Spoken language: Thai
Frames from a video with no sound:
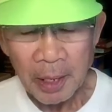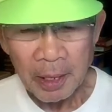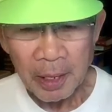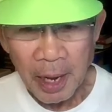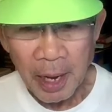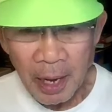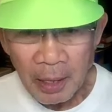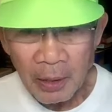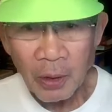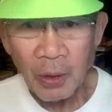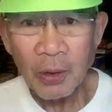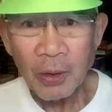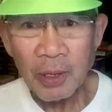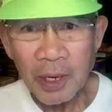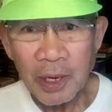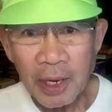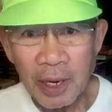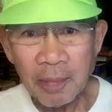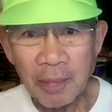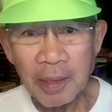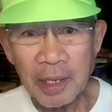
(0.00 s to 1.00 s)
ยังคง
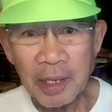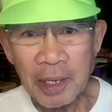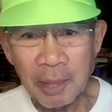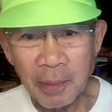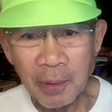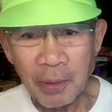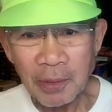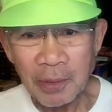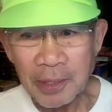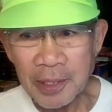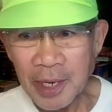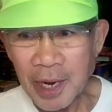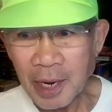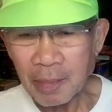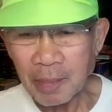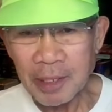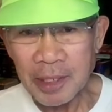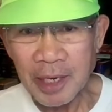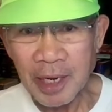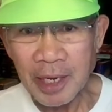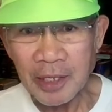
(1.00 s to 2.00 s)
ได้รับอิทธิพลจาก
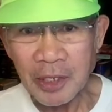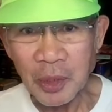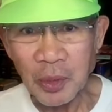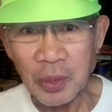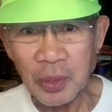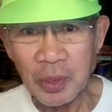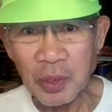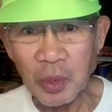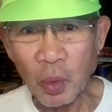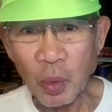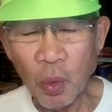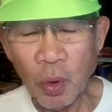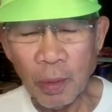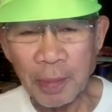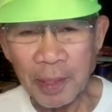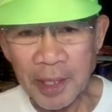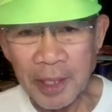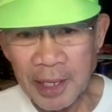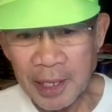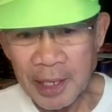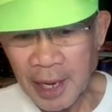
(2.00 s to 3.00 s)
ประชาชน ทั่วป
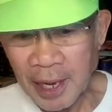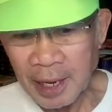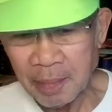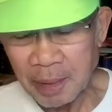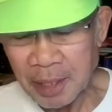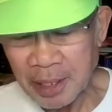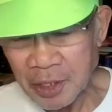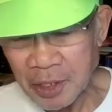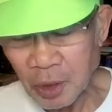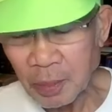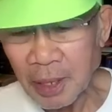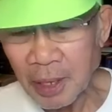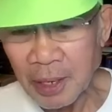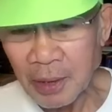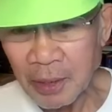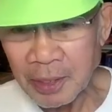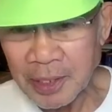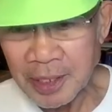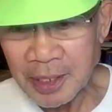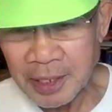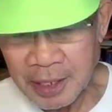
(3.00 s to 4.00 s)
ระเทศไทยปี
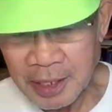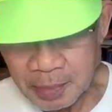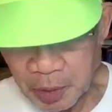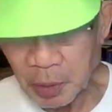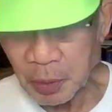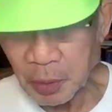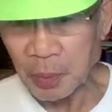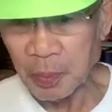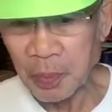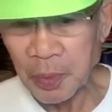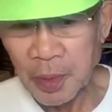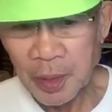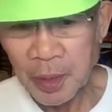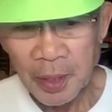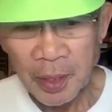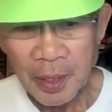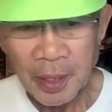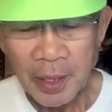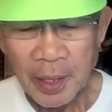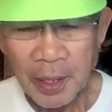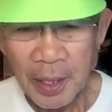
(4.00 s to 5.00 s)
2540อยู่
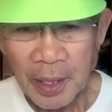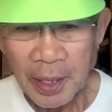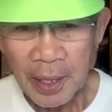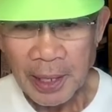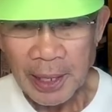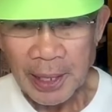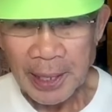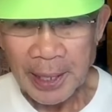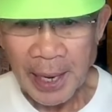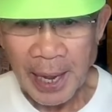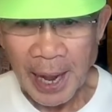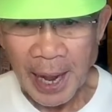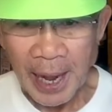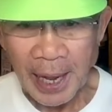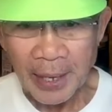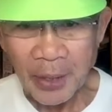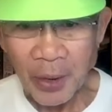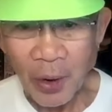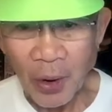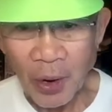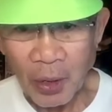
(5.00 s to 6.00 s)
กลิ่นอาย
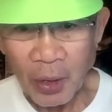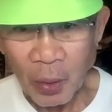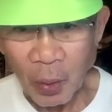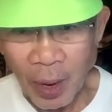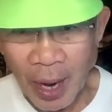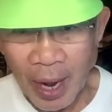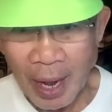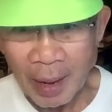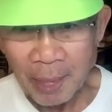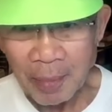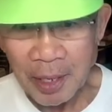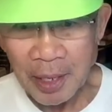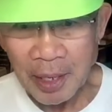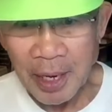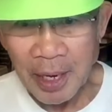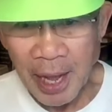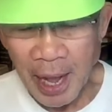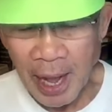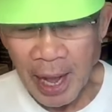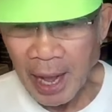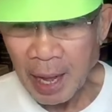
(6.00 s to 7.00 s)
ข้อความเนื้อ
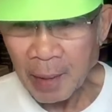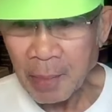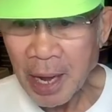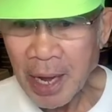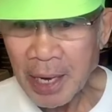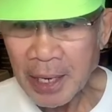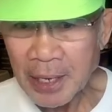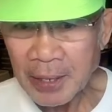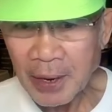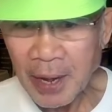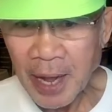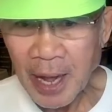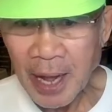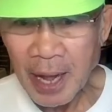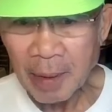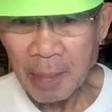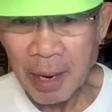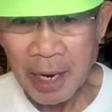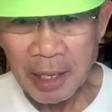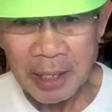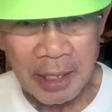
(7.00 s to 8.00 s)
หามาตรา
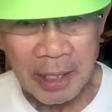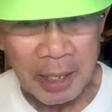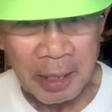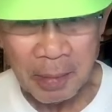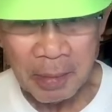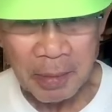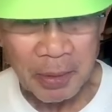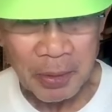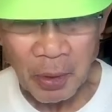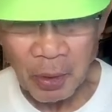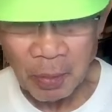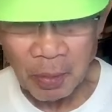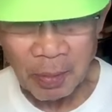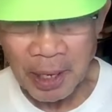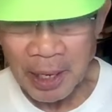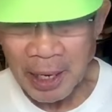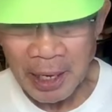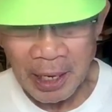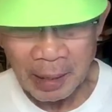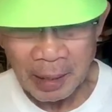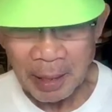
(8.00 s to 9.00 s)
บางทียกมา
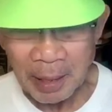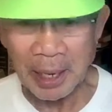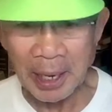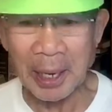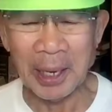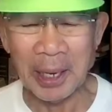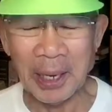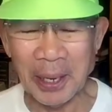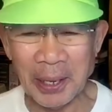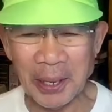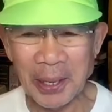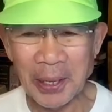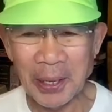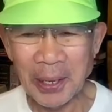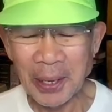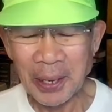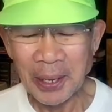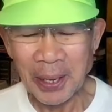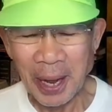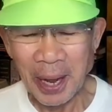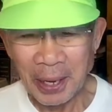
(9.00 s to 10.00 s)
ทั้งกระบี่
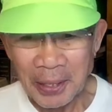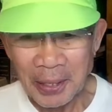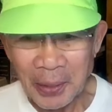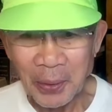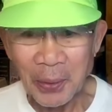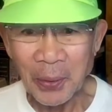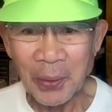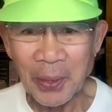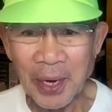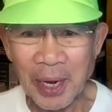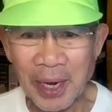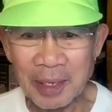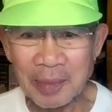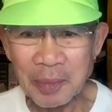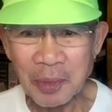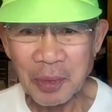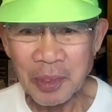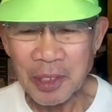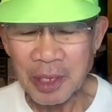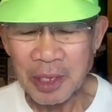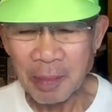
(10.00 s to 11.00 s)
ยังอยู่ในรัฐม
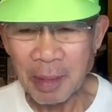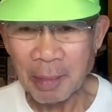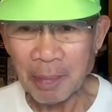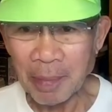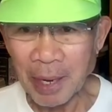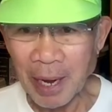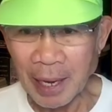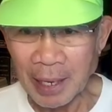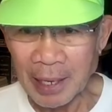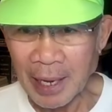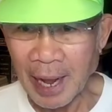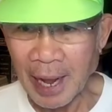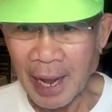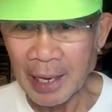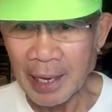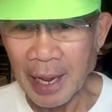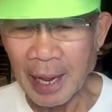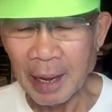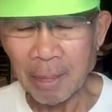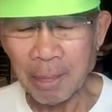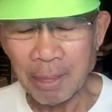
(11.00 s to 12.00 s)
นูญฉบับหลังๆ
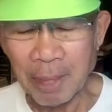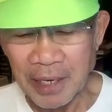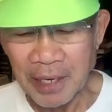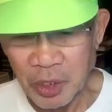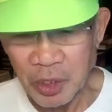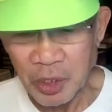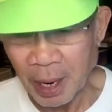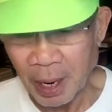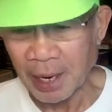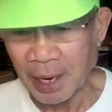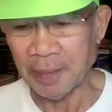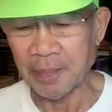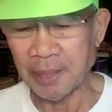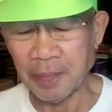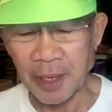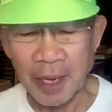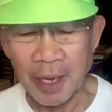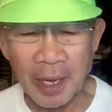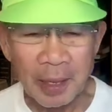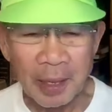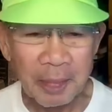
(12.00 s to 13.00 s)
และปัจจุบัน
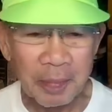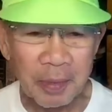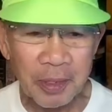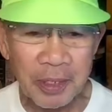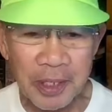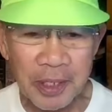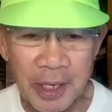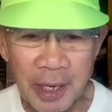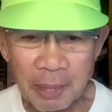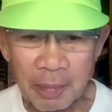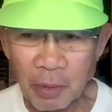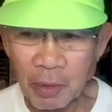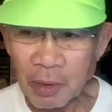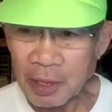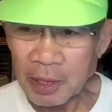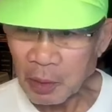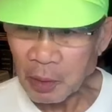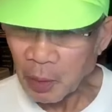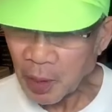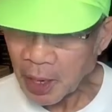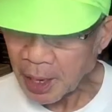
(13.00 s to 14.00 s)
นะเพราะฉะนั้นผม
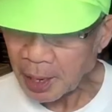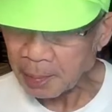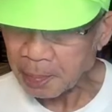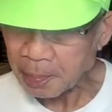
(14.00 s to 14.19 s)
คิดว่า